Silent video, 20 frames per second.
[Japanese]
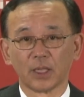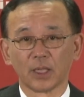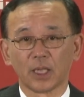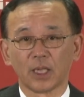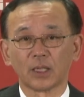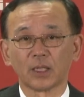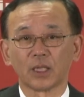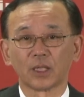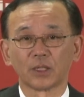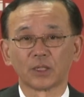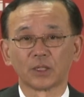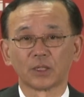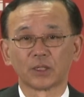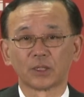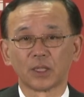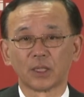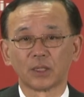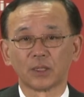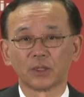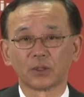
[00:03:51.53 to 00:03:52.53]
かなり
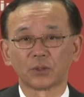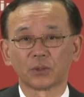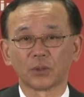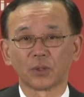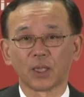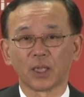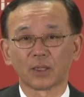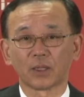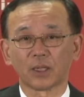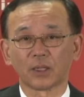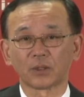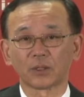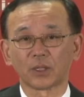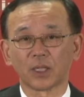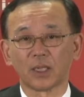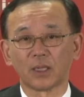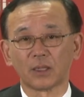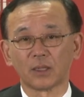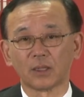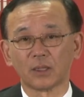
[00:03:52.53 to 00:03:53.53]
事前にそれがたく
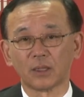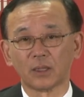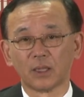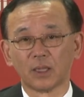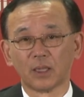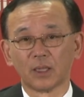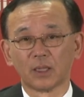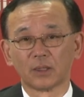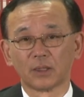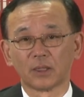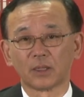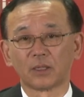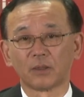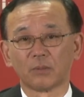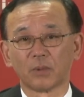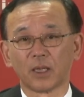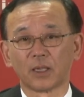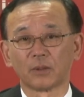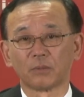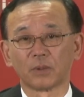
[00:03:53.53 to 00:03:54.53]
さん出て
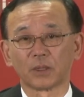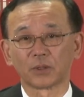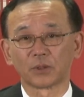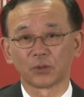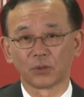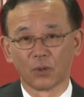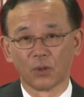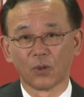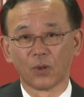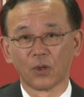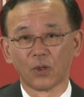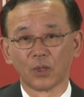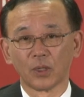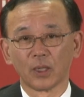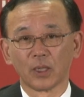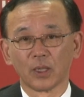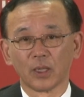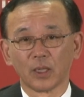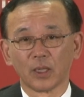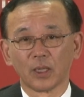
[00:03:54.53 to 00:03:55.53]
まいりますと
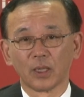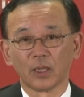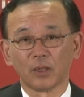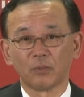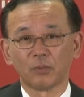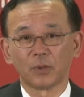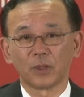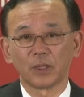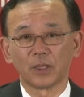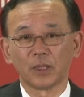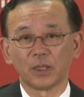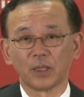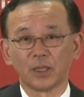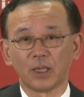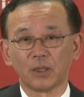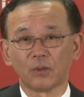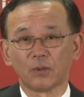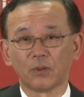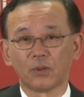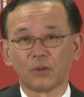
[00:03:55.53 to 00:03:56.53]
やっぱり
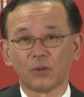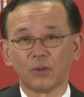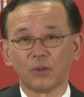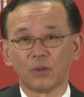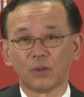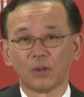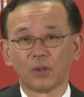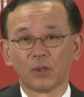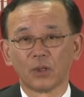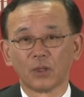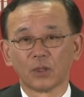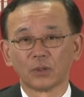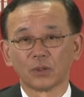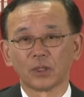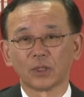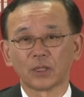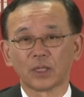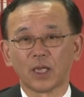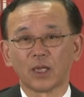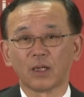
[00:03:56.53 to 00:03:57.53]
あのそ
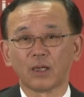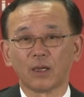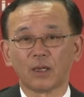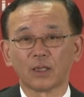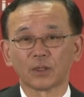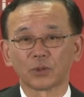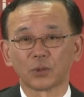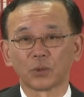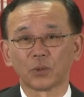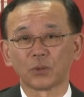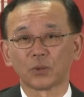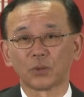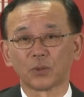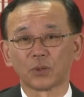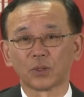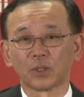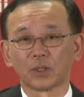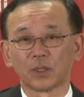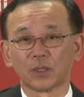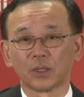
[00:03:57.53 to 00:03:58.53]
れで結果がその通
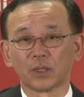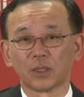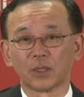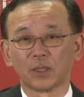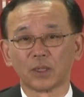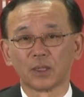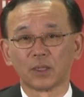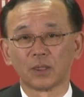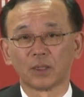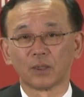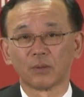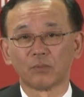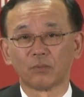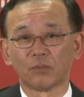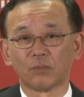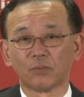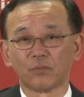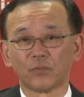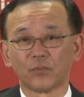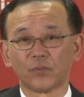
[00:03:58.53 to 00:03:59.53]
りに
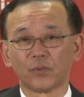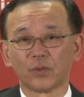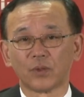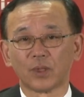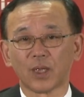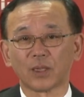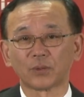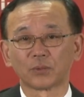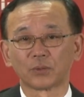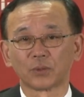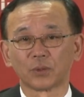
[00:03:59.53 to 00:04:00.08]
なる